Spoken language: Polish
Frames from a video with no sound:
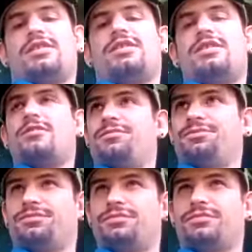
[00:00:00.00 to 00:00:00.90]
I
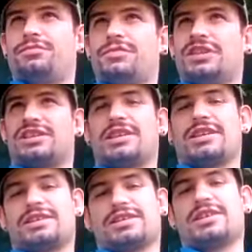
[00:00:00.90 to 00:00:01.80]

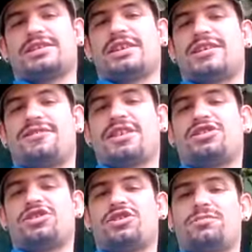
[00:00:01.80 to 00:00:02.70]

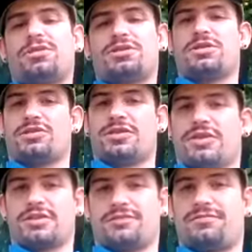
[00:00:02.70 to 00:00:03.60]
zastanawiacie się po co to
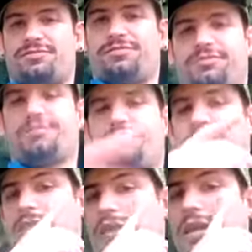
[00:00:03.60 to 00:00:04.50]
jest.
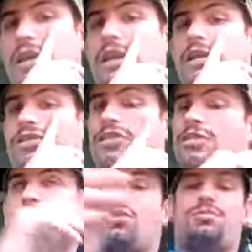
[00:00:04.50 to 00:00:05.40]

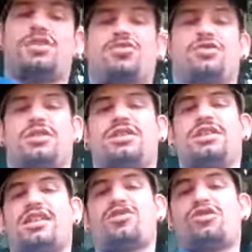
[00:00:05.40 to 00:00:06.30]
No, po pierwsze,
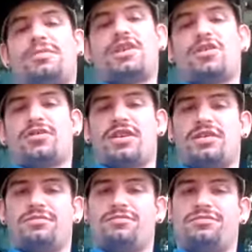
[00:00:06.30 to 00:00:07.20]
nie każdy ma
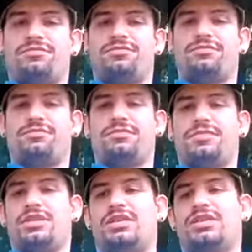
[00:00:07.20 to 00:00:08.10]
rower,
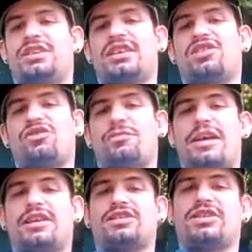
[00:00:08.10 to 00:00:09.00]
nie każdy
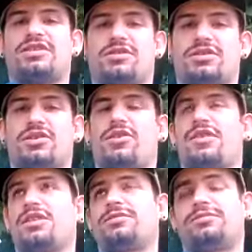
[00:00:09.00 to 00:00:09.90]
ma gdzie to
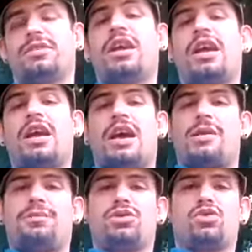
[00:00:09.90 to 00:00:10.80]
chować,
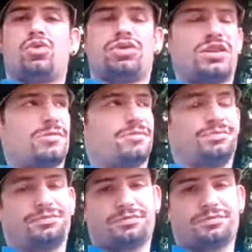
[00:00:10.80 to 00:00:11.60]
a po drugie,